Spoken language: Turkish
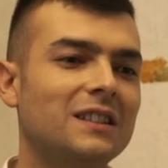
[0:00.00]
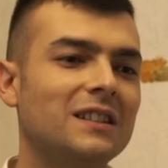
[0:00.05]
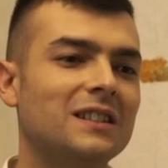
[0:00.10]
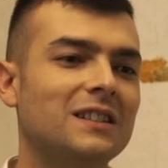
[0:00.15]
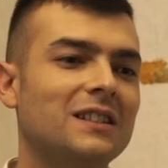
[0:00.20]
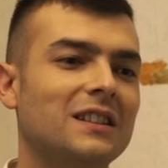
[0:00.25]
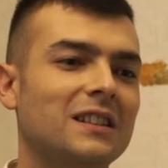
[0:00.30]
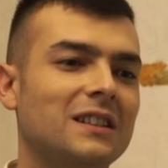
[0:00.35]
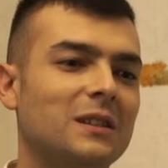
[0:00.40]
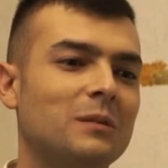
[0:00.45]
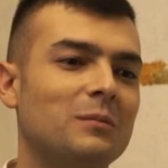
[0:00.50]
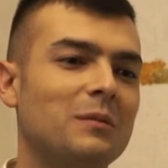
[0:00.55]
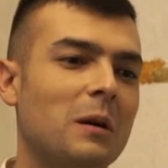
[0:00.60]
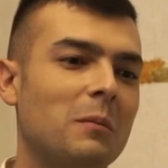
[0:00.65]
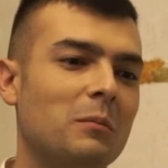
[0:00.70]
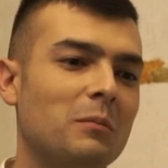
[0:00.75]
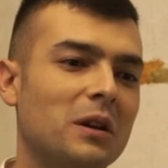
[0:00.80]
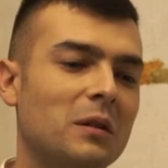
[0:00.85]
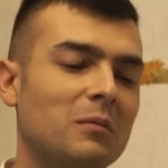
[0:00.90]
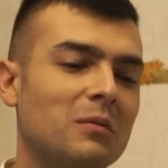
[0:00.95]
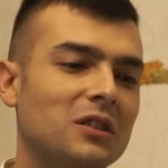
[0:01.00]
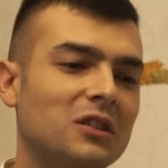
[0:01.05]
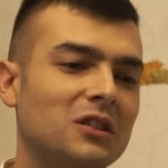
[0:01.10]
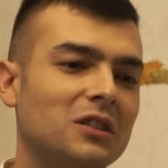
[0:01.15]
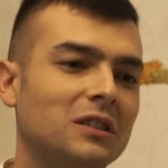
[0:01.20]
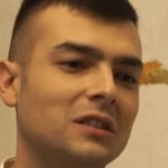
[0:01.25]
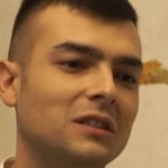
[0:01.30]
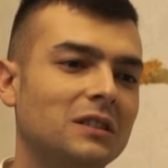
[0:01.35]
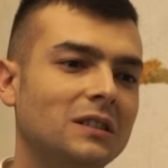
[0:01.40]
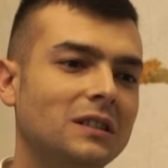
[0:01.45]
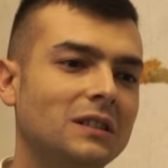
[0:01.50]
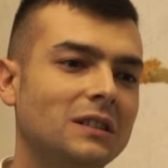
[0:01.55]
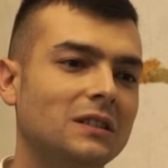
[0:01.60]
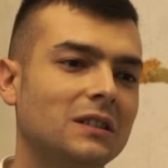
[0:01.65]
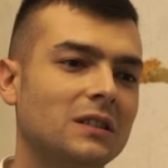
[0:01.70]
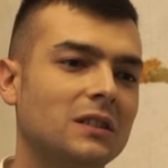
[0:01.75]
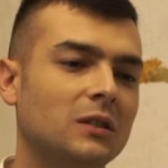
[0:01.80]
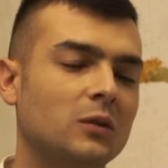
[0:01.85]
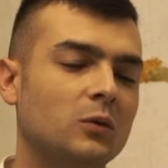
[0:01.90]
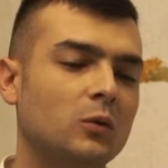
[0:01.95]
nasıl resim yapmaya başladınız?
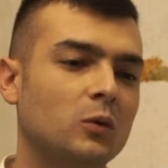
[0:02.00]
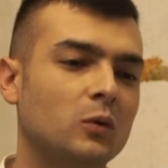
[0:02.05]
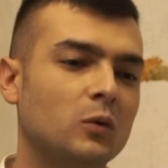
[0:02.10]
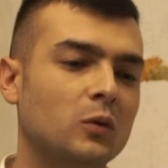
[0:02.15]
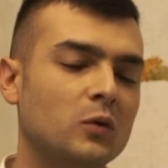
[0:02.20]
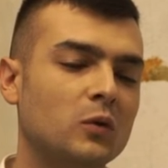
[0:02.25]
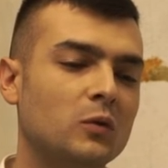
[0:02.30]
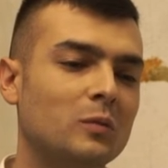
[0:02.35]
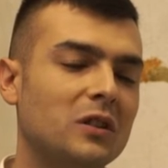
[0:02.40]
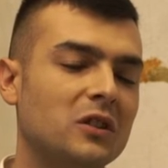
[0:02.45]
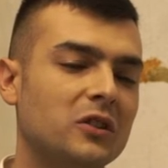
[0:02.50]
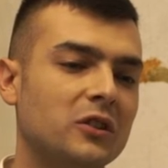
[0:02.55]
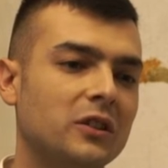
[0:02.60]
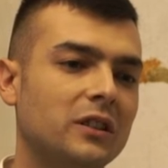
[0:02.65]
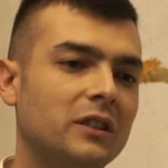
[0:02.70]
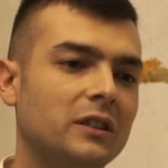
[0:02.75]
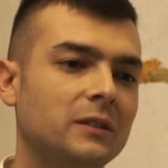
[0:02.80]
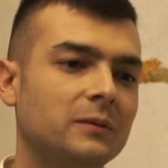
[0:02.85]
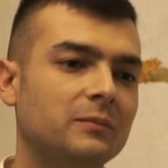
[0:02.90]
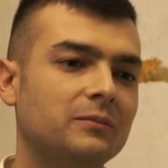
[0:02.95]
Nasıl tutkunuz başladı?